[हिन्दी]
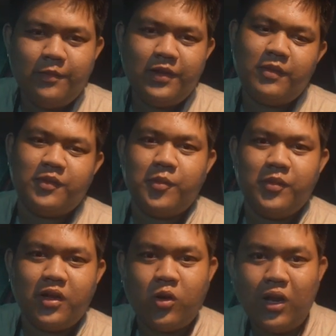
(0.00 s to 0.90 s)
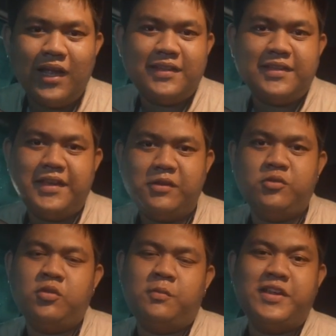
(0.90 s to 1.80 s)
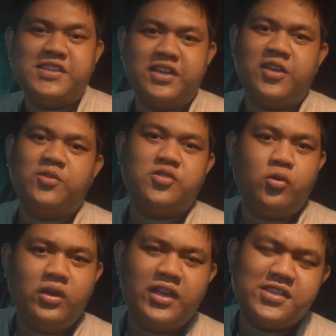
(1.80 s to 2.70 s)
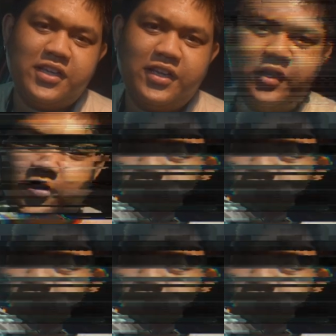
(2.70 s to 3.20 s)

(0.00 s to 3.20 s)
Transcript: अभी बस मम्मी का कॉल आया था कि यार उनको प्रेशर की कुछ गोलियाँ चाहिए